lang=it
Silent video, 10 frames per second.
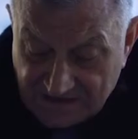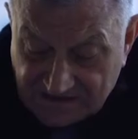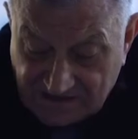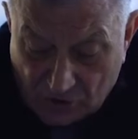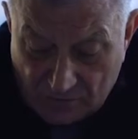
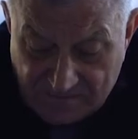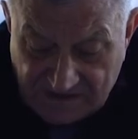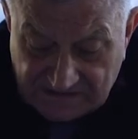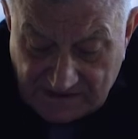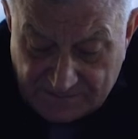chi
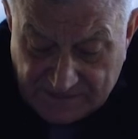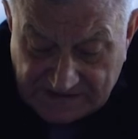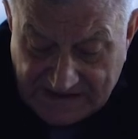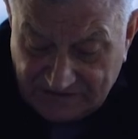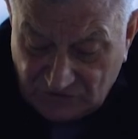commette il
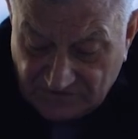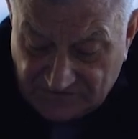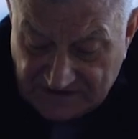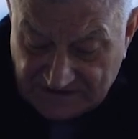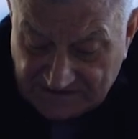peccato
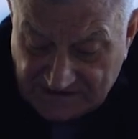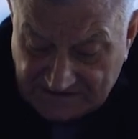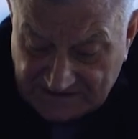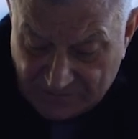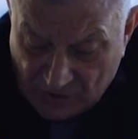viene
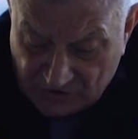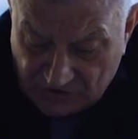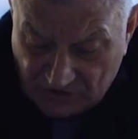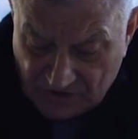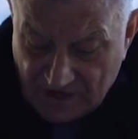dal
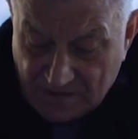demonio